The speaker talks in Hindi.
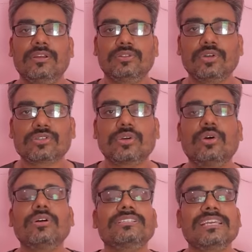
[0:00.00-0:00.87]
दोस्तों
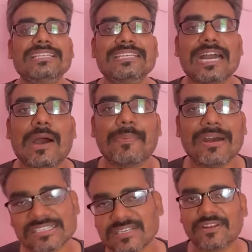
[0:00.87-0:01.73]
यदि आप
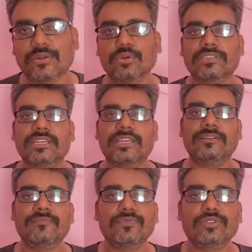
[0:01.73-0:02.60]
असफल होते हैं
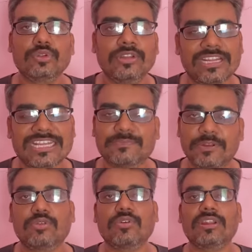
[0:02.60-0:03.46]
तो निराश
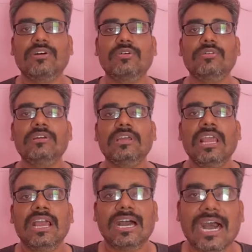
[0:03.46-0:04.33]
बिल्कुल ना हो
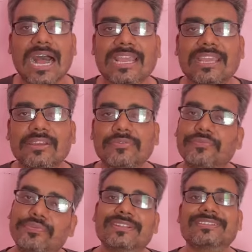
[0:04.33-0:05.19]
आगे
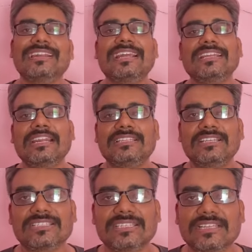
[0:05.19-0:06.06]
फिर से नई एनर्जी
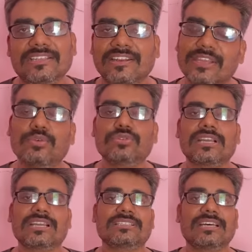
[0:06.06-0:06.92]
के साथ नई ऊर्जा
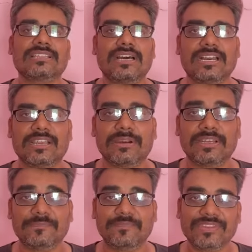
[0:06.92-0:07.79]
के साथ आगे बढ़े
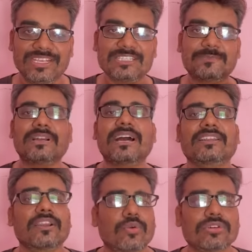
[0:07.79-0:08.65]
इस प्रकार
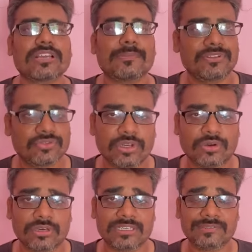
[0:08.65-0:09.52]
के कोर्स आपने सुने
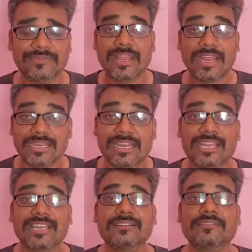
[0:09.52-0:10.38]
होंगे
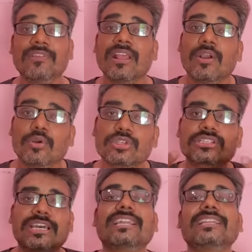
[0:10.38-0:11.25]
लेकिन कुछ
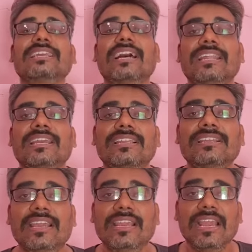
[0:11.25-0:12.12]
करके दिखाने के
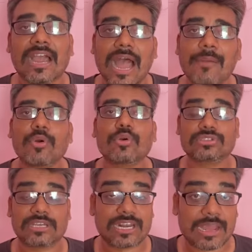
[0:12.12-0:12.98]
लिए हमको कुछ
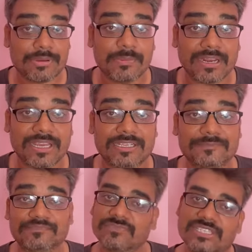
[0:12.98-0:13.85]
करना भी पड़ेगा
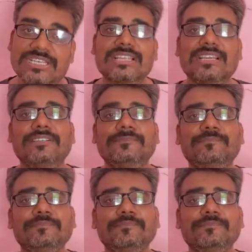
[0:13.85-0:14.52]
जैसे कि